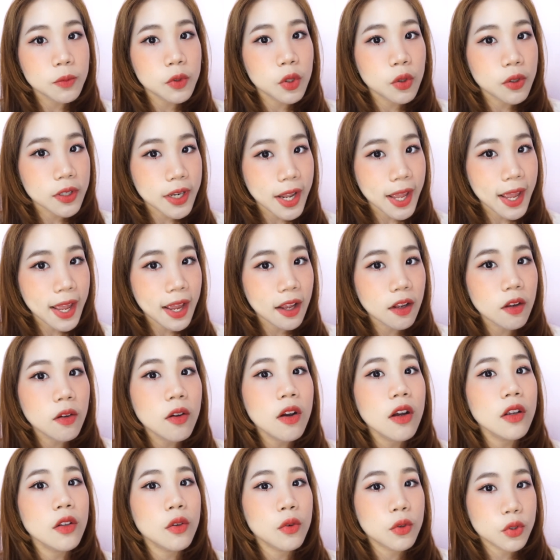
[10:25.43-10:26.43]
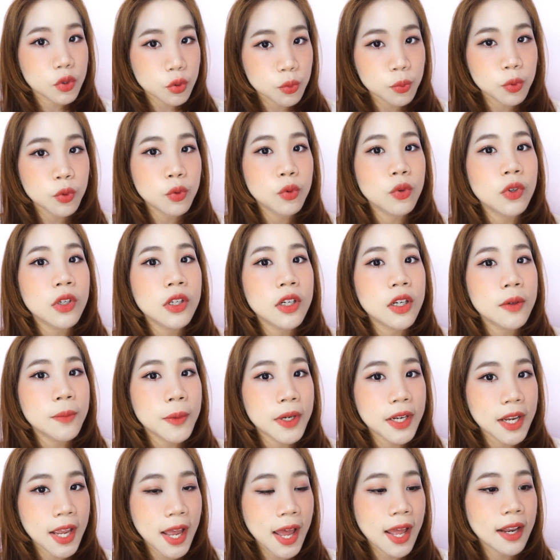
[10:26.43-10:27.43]
โทนแดงแล้วก็โทนชมพูเลยเหมื
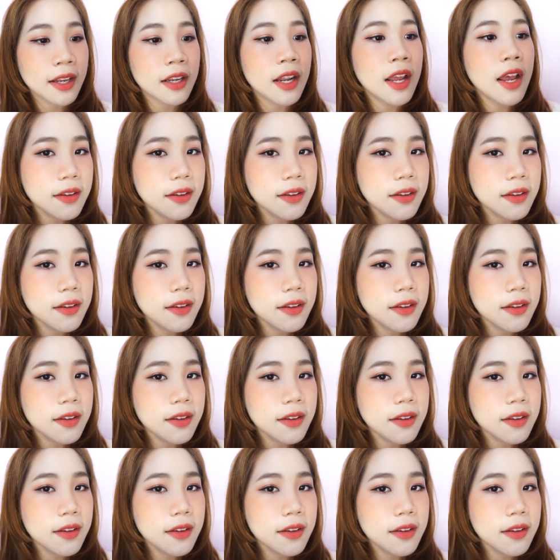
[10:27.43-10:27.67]
อนกัน